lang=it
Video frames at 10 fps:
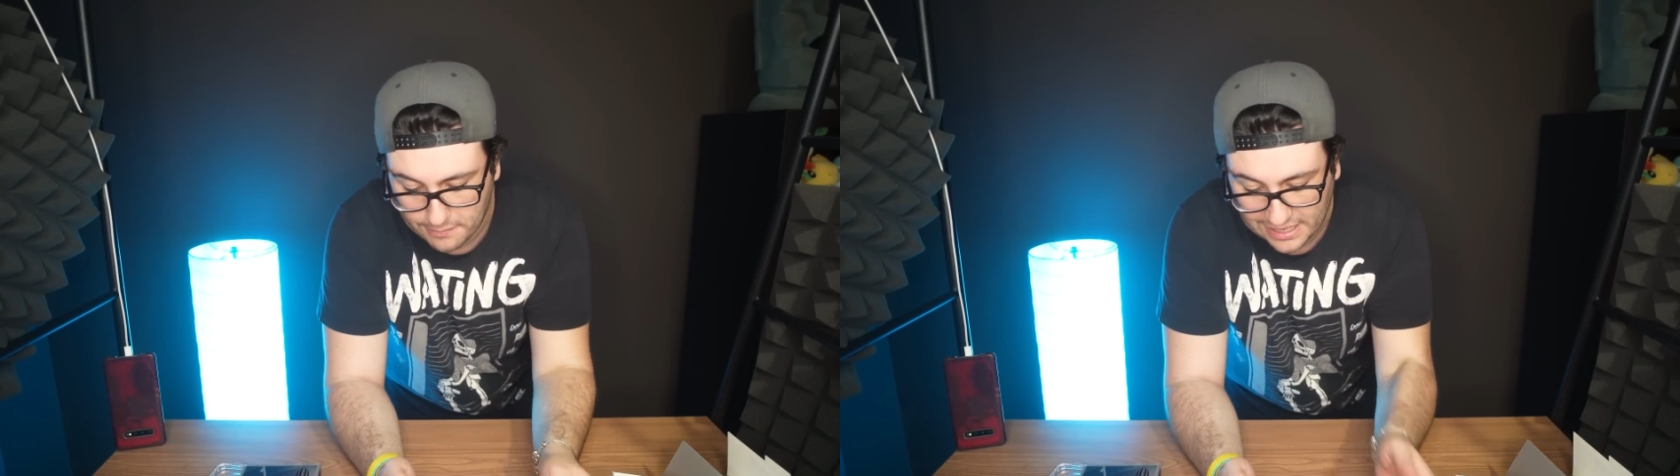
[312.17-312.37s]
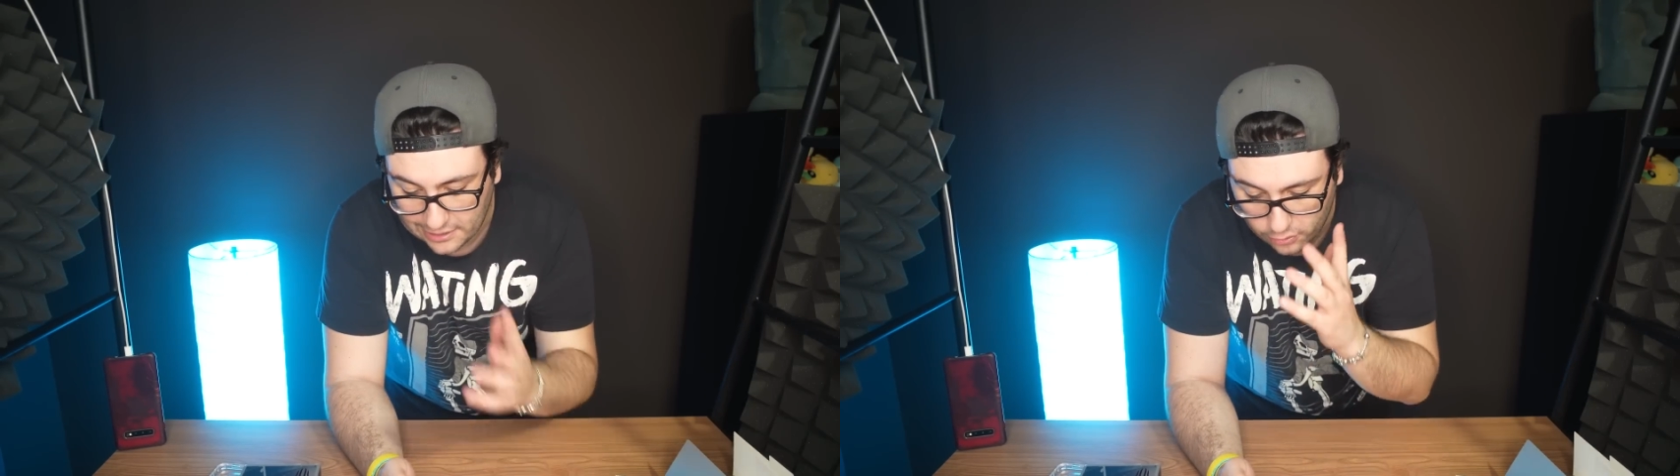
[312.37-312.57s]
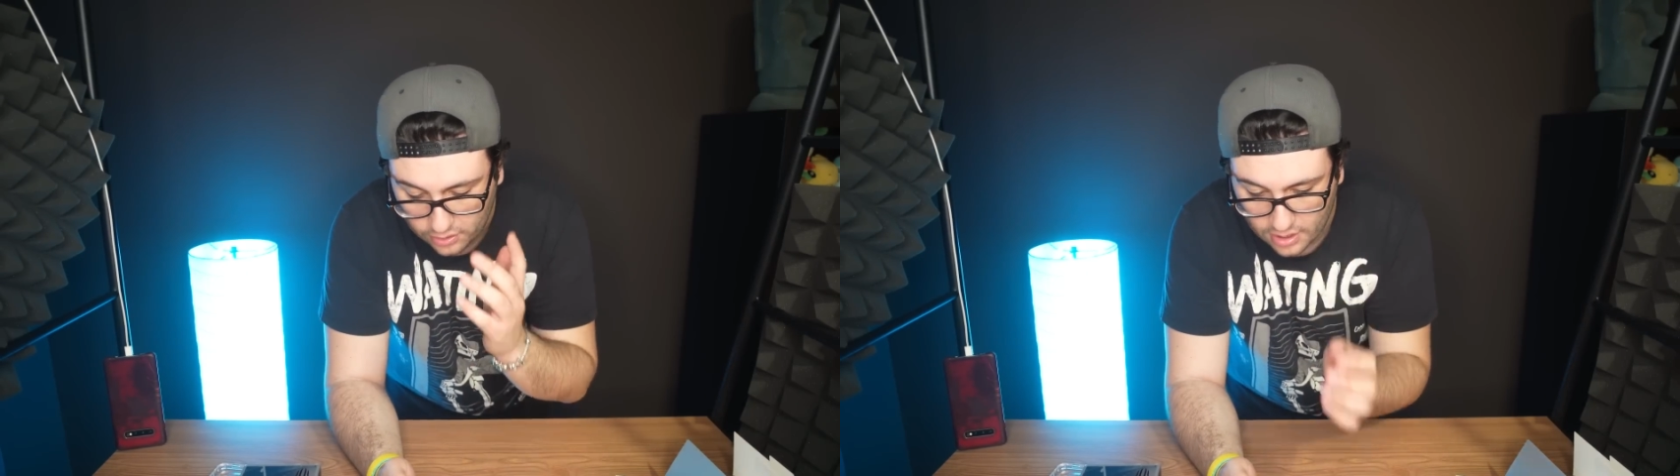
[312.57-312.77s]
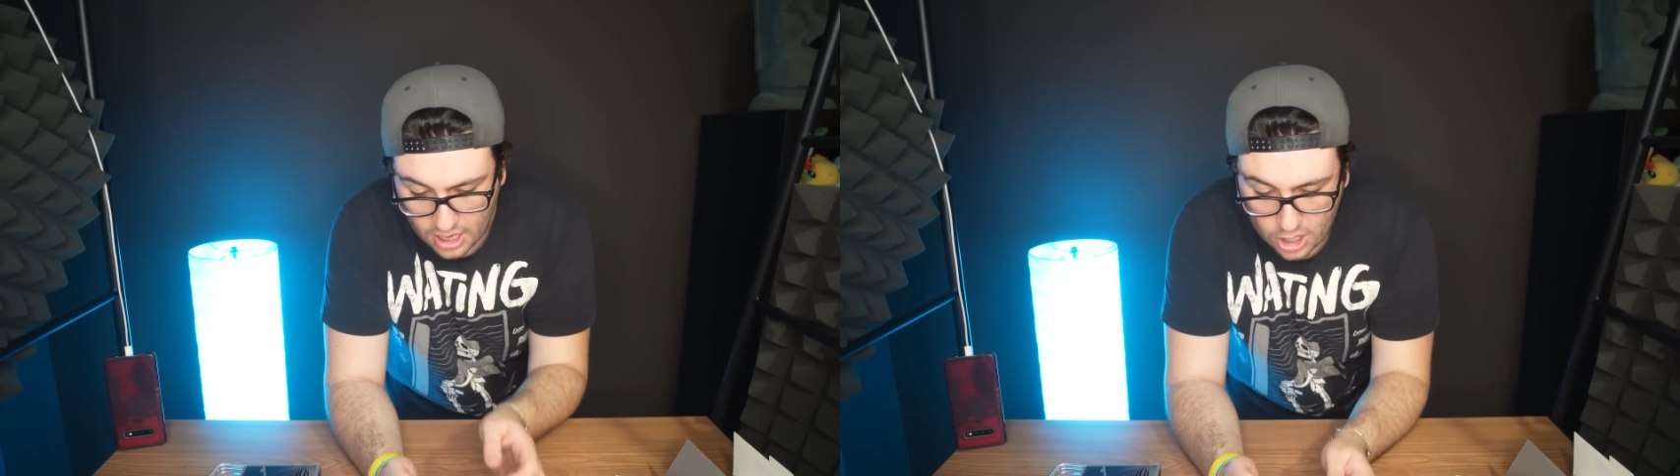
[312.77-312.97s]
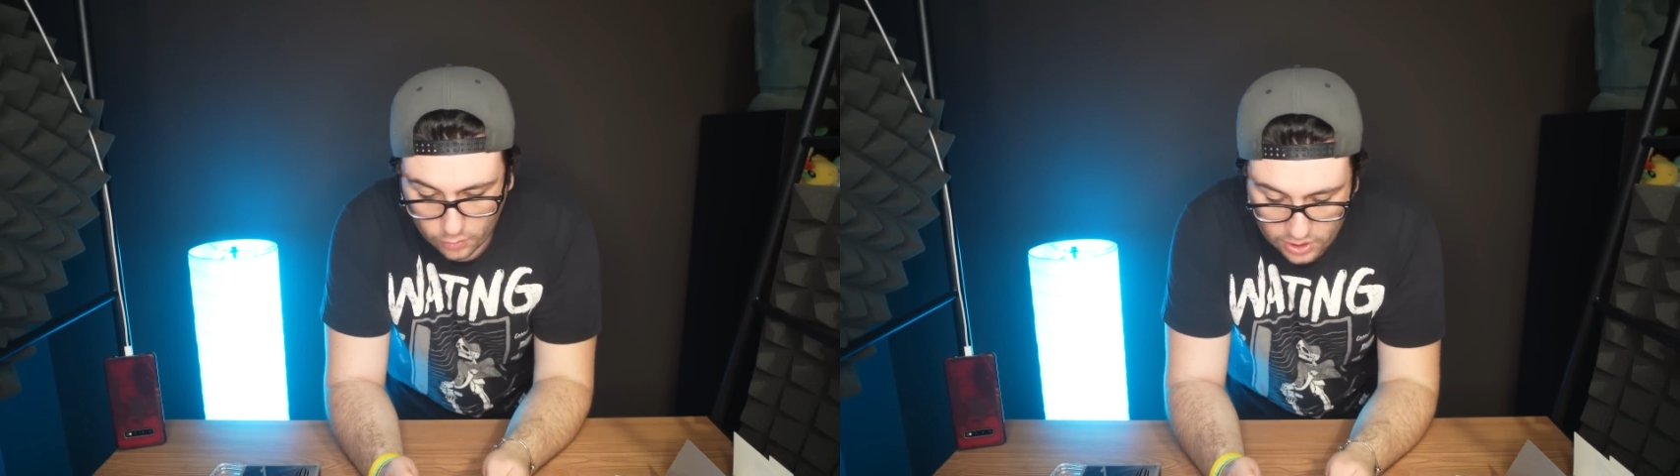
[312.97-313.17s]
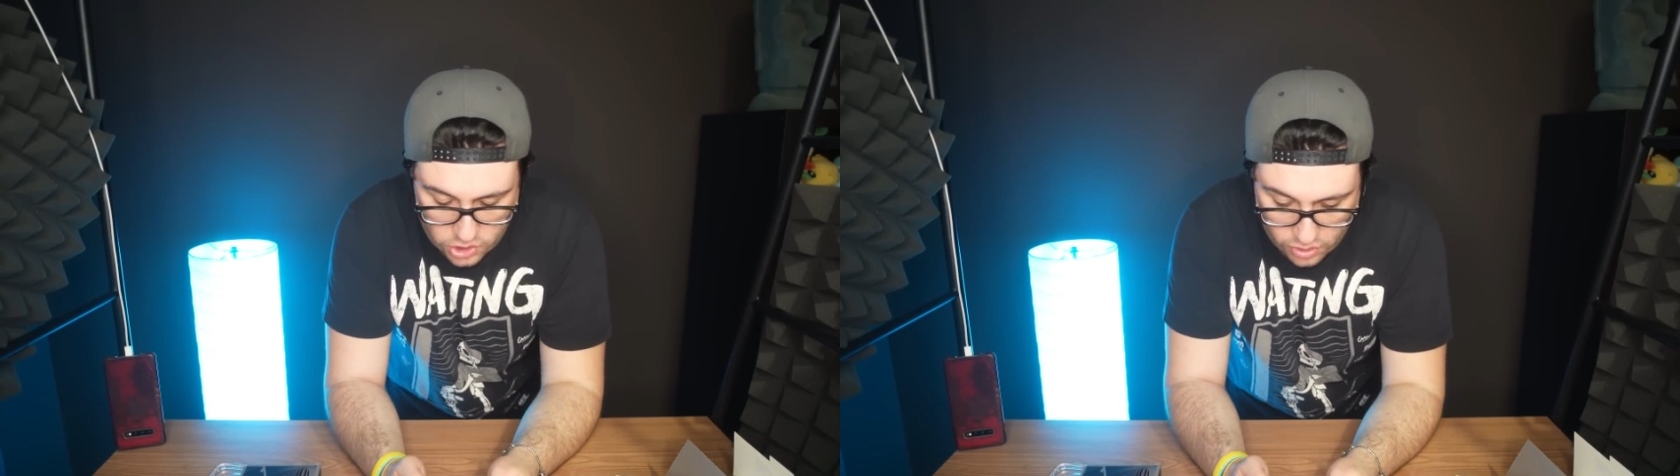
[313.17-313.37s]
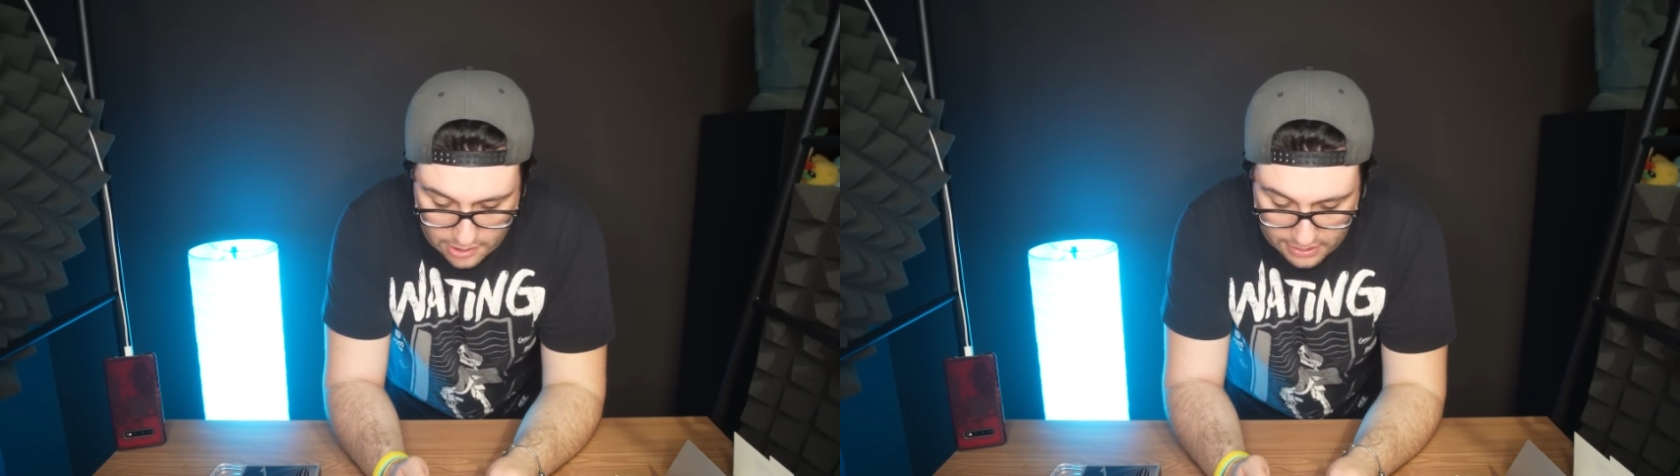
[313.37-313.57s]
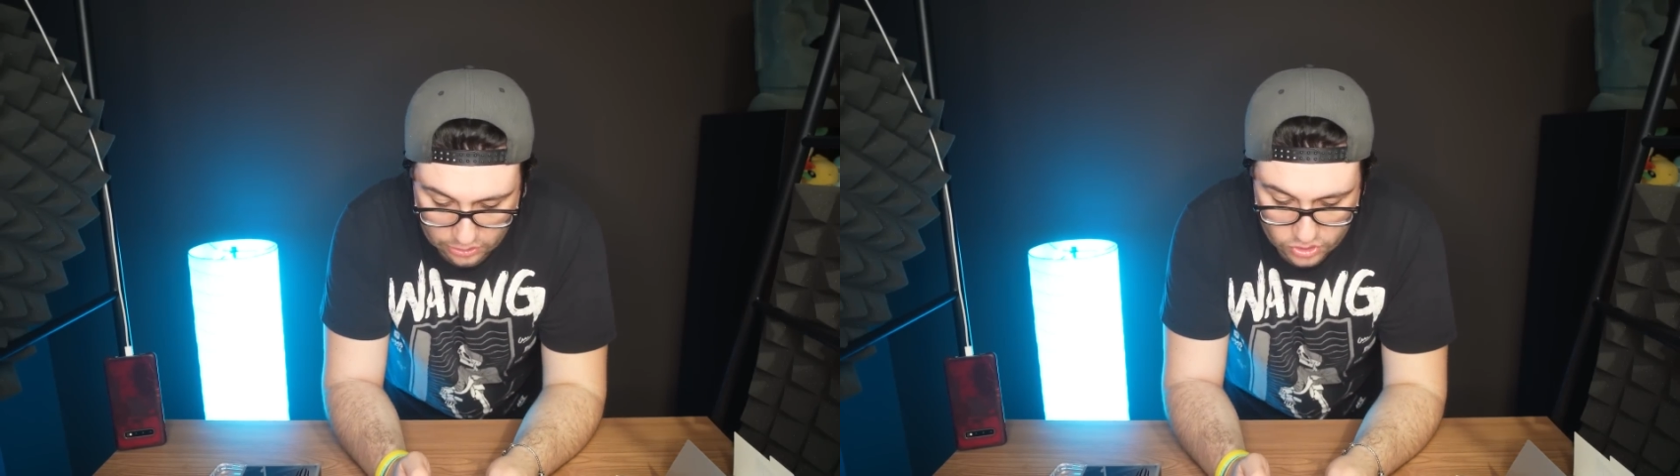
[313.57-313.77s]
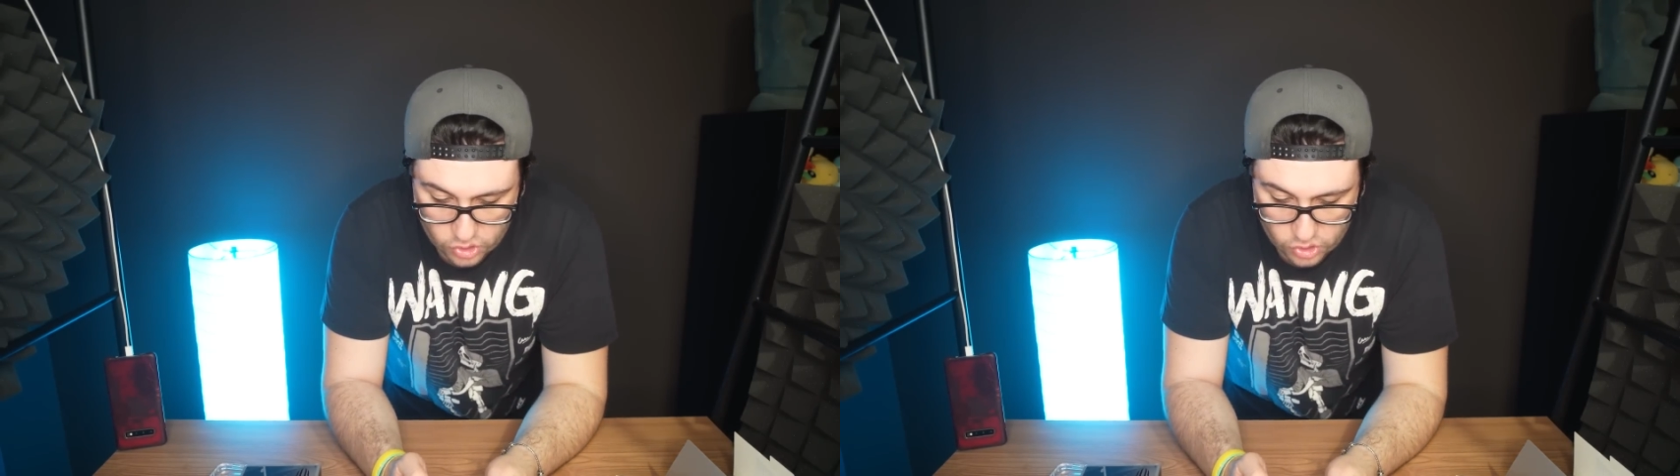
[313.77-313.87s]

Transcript: magari con un aggiornamento